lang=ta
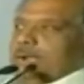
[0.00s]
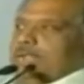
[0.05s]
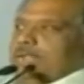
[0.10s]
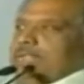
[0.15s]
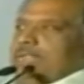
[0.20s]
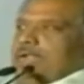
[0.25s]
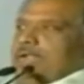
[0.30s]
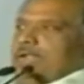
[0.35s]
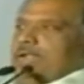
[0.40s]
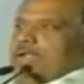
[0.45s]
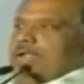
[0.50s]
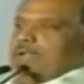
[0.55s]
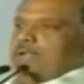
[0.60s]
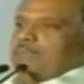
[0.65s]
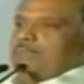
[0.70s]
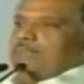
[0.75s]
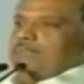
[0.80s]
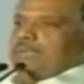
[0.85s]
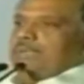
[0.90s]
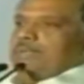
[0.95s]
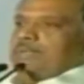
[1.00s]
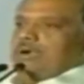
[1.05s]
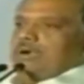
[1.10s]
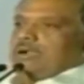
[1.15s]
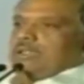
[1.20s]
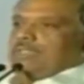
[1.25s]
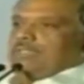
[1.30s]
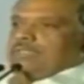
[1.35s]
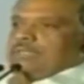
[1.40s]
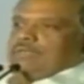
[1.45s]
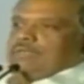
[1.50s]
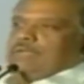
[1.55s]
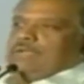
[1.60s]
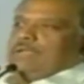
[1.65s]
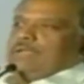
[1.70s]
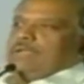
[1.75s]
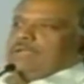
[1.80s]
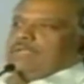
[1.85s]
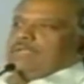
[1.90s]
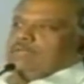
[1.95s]
மனிதர்களை நம்பி வாழ
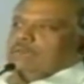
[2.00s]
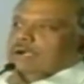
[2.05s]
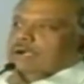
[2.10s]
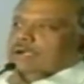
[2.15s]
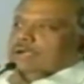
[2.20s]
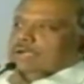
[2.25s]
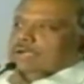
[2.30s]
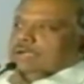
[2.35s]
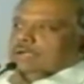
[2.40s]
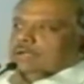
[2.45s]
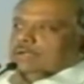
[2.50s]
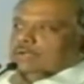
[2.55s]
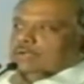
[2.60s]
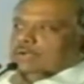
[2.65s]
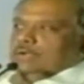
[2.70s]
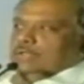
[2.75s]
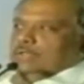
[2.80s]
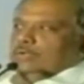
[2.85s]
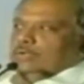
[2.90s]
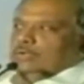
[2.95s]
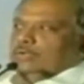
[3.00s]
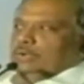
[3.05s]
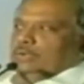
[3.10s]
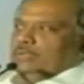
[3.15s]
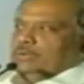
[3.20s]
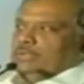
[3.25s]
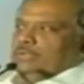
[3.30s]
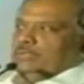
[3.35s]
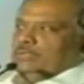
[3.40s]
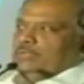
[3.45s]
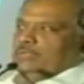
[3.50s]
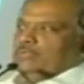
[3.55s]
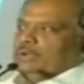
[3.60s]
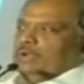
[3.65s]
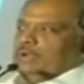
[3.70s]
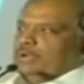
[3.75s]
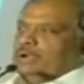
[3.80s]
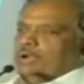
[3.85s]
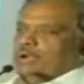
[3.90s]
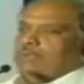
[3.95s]
தேவையில்லாத வாழ்க்கையில் நான் வளர்ந்து கொண்டு வரும் பொழுது
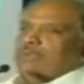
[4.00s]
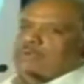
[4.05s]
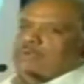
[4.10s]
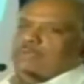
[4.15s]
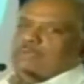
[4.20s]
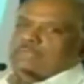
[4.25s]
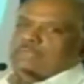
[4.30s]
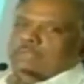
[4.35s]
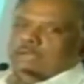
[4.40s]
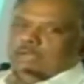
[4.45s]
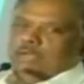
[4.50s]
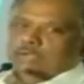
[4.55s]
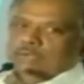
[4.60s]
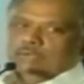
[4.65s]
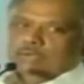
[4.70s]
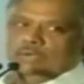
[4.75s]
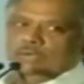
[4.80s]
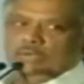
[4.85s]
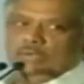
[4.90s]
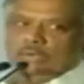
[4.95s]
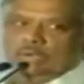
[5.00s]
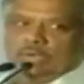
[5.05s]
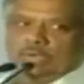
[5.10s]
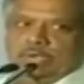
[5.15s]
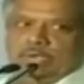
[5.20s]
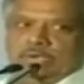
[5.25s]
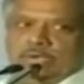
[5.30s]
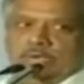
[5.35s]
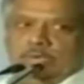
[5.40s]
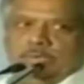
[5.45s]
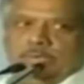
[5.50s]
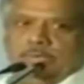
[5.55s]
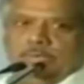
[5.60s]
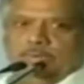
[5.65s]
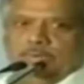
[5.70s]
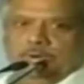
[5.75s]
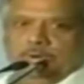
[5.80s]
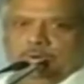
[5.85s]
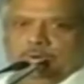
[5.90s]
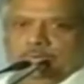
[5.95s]
ஒவ்வொரு நாளும் முழுமதியாக நான் வளர்ந்து கொண்டிருக்கின்றேன் என்பது
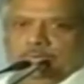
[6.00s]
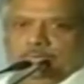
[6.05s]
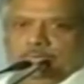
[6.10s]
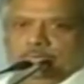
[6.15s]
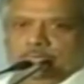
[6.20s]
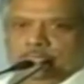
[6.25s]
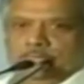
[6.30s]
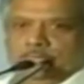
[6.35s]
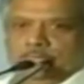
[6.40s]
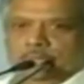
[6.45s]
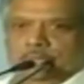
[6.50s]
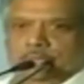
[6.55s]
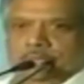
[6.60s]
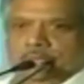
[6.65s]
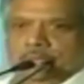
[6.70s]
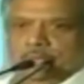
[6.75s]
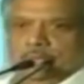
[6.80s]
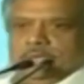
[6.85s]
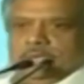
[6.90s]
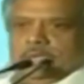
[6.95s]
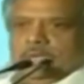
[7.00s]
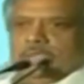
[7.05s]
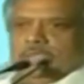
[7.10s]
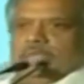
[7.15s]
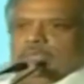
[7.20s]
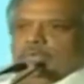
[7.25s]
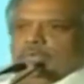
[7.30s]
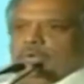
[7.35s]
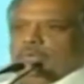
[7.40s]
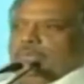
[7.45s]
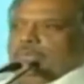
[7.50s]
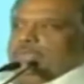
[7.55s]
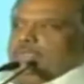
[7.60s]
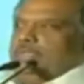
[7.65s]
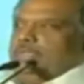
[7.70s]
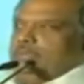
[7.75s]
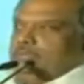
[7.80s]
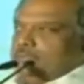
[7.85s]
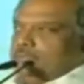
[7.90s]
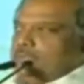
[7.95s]
பொருள் இந்த
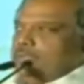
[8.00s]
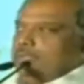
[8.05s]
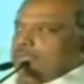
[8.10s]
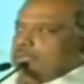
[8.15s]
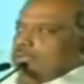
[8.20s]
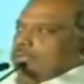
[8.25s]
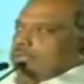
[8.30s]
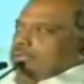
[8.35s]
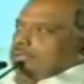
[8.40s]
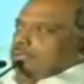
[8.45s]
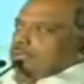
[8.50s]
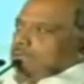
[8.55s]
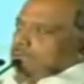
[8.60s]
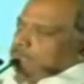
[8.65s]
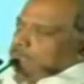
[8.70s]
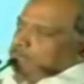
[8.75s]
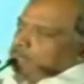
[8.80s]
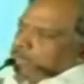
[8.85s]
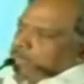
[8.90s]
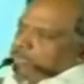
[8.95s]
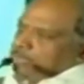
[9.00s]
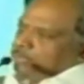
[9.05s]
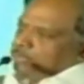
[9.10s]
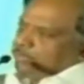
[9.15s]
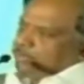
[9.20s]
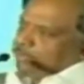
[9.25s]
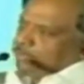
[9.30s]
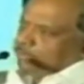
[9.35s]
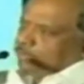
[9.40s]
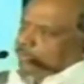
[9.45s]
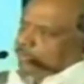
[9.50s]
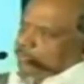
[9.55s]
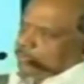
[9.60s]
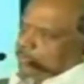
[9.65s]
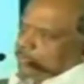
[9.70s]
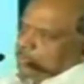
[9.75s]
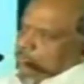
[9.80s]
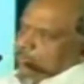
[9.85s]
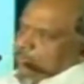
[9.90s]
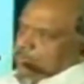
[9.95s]
முழுமதியின் மீது இறைவன் கொடுத்த ஒரு
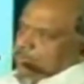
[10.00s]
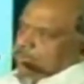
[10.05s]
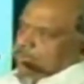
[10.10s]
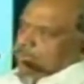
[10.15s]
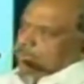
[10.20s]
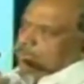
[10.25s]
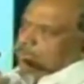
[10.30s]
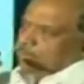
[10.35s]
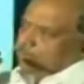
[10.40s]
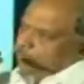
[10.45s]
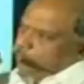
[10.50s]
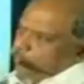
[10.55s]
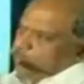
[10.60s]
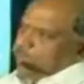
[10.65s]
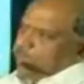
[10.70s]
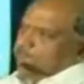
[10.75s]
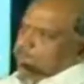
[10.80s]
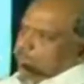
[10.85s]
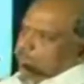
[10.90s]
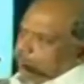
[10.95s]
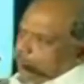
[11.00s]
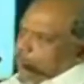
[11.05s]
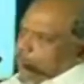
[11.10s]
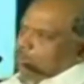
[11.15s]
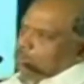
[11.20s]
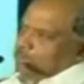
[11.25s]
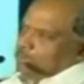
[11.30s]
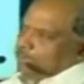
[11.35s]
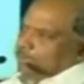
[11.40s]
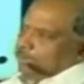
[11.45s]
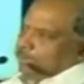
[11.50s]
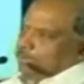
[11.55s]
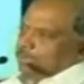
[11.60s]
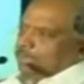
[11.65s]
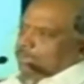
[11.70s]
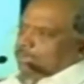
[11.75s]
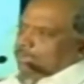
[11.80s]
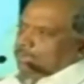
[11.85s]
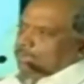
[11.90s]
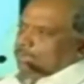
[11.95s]
வார்த்தை என்பது முழுமையாக வேண்டும்
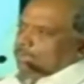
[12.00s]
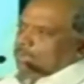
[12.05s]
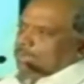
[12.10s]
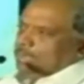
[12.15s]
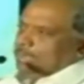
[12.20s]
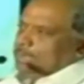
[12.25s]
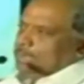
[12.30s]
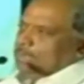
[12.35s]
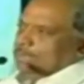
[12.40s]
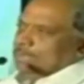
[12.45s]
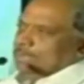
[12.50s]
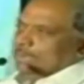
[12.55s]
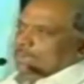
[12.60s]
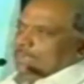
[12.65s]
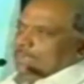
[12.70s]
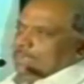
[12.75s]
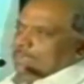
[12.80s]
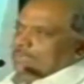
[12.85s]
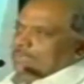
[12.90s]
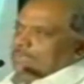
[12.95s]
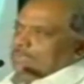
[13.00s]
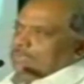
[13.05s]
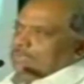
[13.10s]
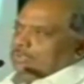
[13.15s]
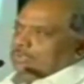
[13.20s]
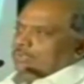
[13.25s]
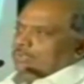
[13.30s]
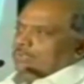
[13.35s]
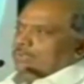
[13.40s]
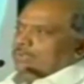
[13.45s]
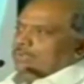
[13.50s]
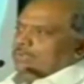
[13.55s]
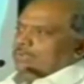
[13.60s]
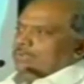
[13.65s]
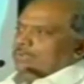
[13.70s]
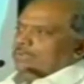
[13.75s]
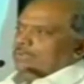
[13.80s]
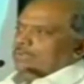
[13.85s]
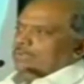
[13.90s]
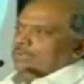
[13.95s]
அவ்வளவுதான் இது அரைகுறை கிடையாது சுகம்
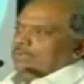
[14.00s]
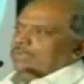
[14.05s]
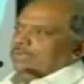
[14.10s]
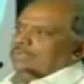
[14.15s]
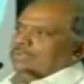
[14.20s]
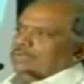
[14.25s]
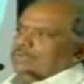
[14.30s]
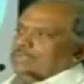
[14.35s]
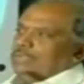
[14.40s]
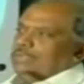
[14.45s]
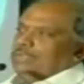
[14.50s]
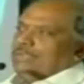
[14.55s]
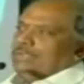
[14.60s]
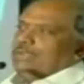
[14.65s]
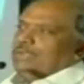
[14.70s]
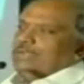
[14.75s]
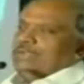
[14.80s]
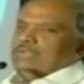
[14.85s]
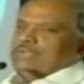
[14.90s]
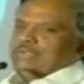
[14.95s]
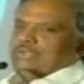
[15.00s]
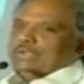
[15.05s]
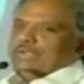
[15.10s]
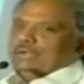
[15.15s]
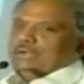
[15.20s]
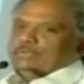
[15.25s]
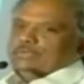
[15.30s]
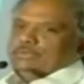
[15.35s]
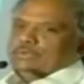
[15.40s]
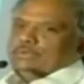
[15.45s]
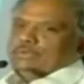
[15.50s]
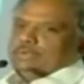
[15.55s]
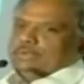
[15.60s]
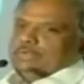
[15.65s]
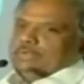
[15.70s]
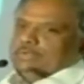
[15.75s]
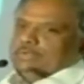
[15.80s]
வேண்டும் அவ்வளவுதான் சுகத்தில் அரைகுறை சுகை சுகம்